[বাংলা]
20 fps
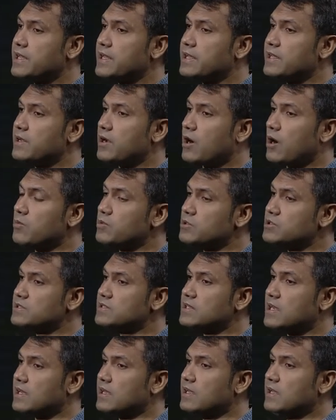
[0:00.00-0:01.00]
সেই
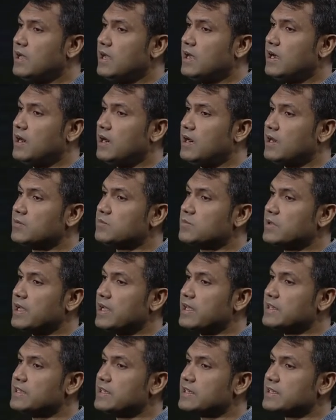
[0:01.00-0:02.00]
অবস্থায়
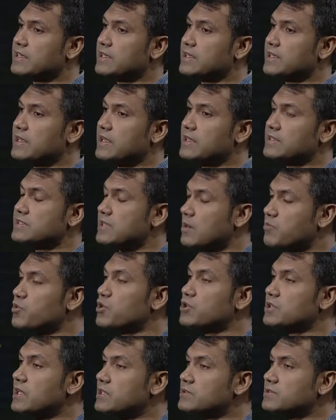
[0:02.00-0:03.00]
এদেরকে
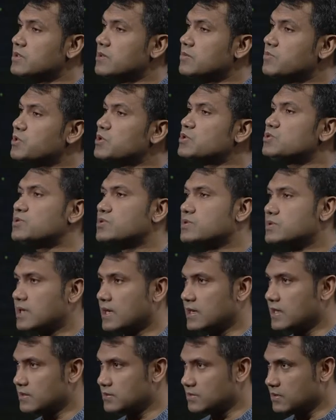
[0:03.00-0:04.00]
সাপোর্ট দেওয়ার জন্য প্রচুর
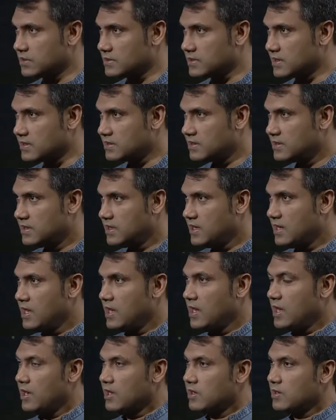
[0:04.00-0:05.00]
টাকার দরকার
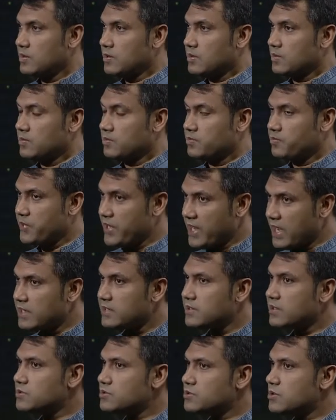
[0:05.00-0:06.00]

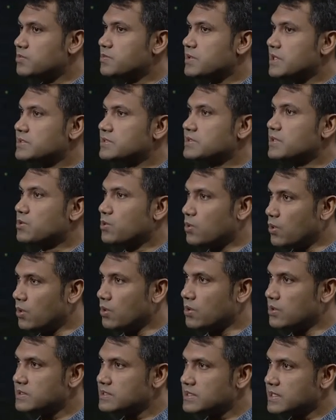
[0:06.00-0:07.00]
প্রিয়াঙ্কা চোপড়ার যে
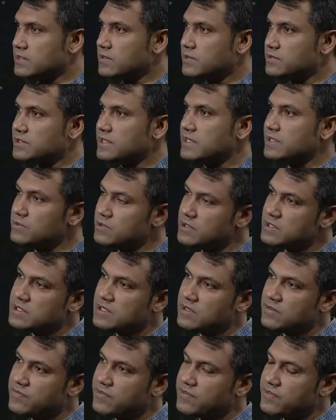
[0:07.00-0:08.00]
রোল সেটা হচ্ছে
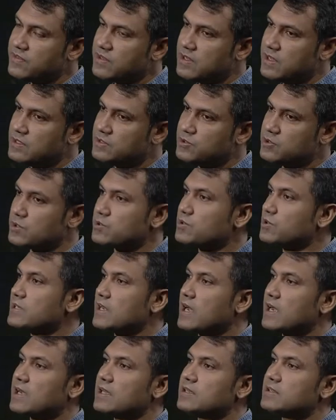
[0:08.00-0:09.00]
ইউনিসেফ যত
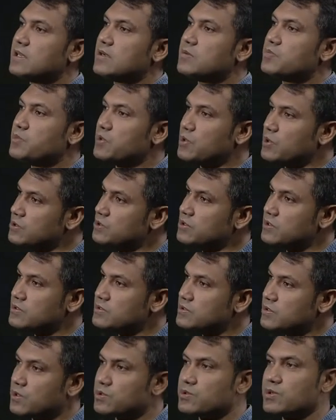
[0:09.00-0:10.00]
টাকা তার প্রয়োজন
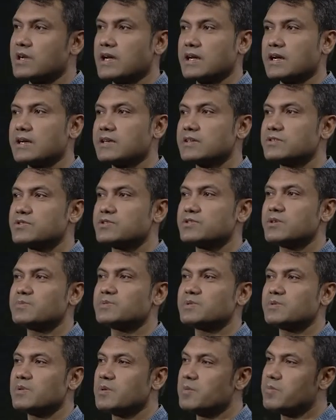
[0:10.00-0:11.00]
তত টাকা কিন্তু
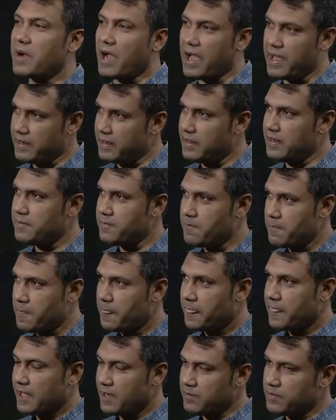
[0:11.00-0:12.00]
সবসময় পায় না
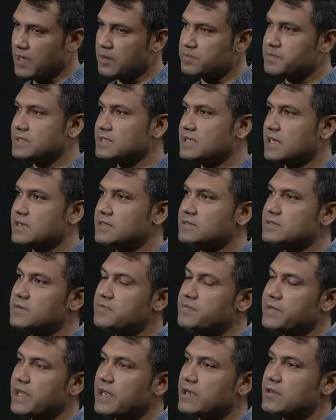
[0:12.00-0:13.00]
এবং আপনি জানেন
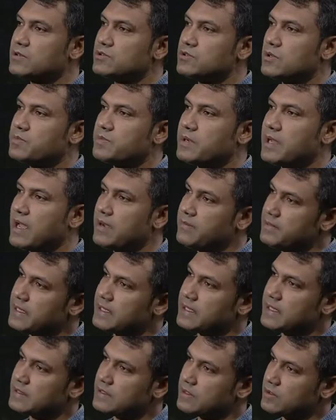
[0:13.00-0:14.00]
যে প্রিয়াঙ্কা চোপড়া
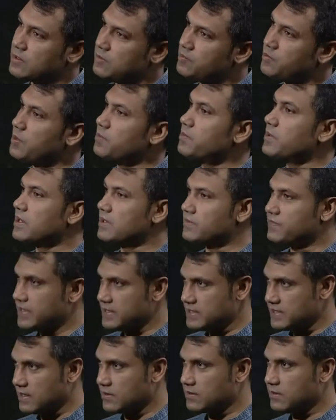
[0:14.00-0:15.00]
আমেরিকাতে খুব পপুলার
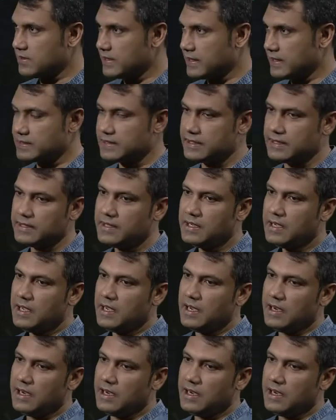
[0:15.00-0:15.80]
ফেস এখন একটি